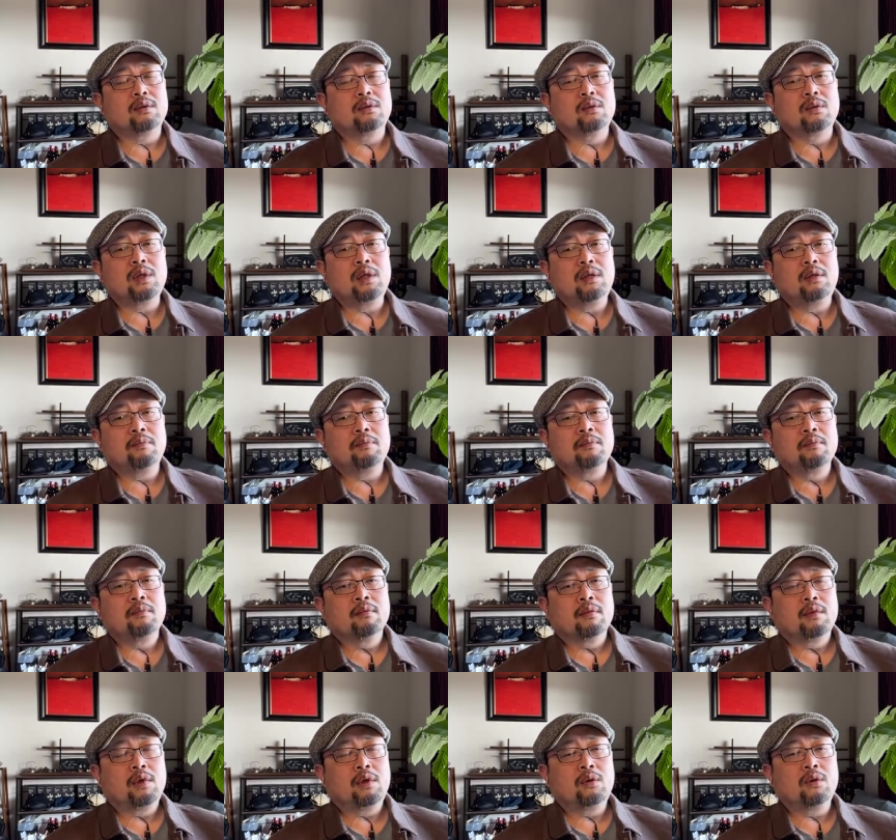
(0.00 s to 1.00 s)
所以
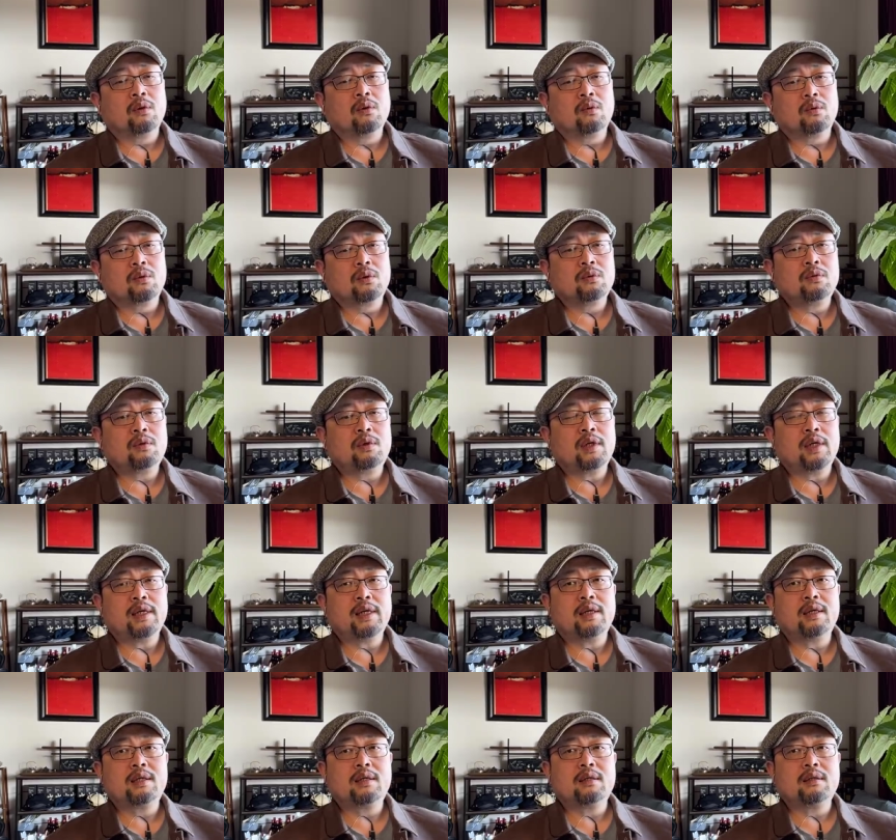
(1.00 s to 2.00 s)
你说顾雏军这
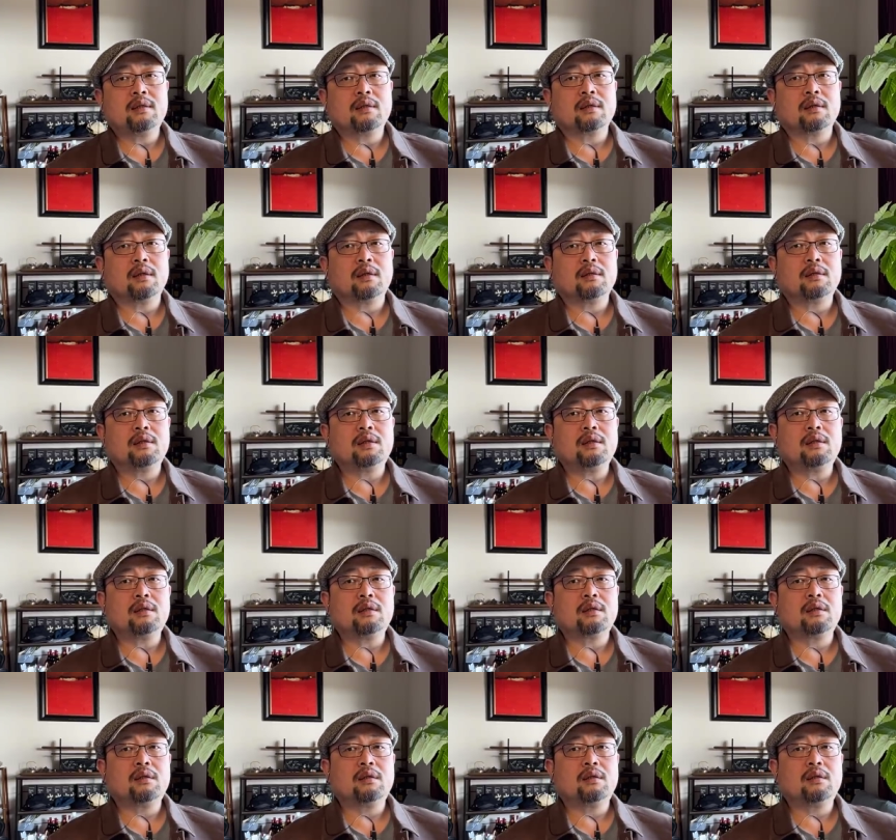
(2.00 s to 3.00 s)
件事情呢，其
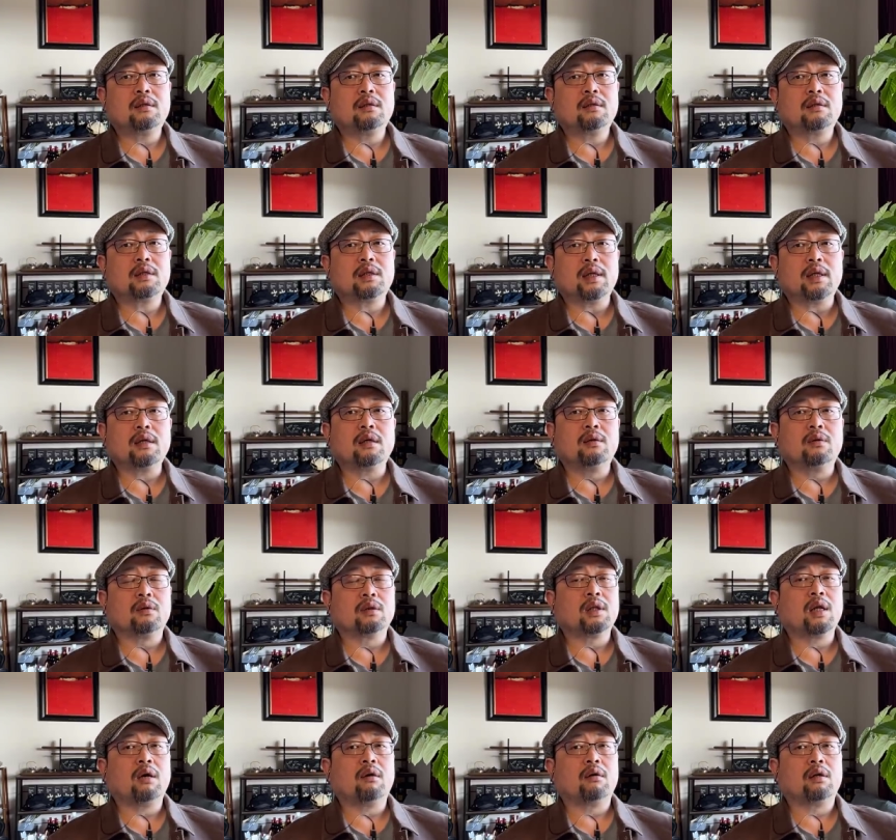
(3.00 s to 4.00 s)
实谁更有
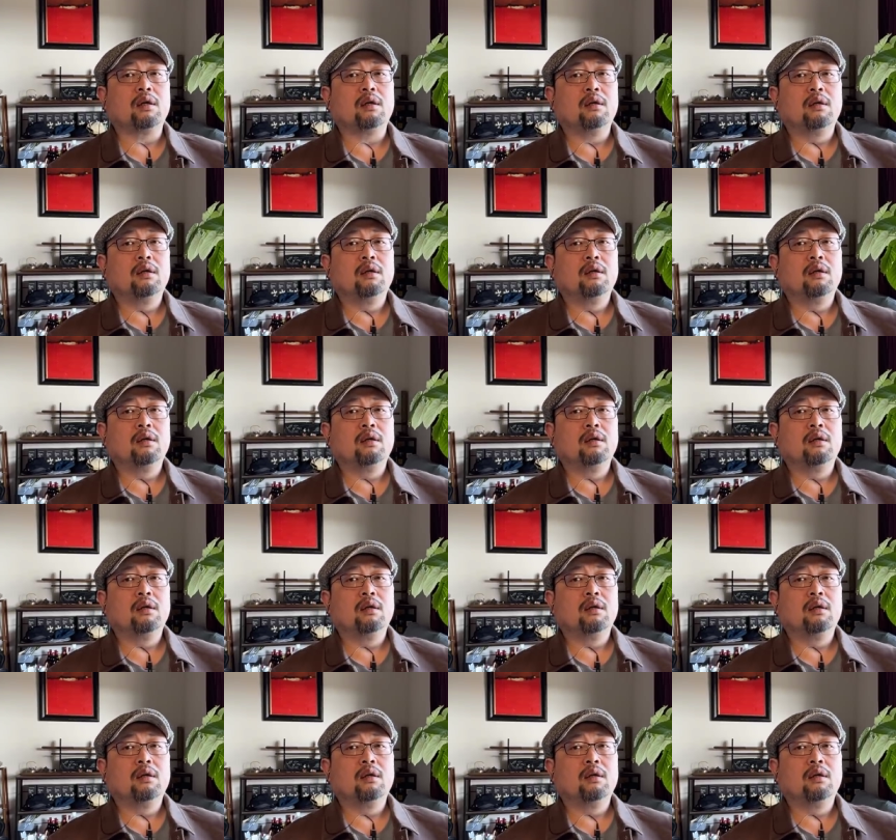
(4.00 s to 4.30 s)
道理，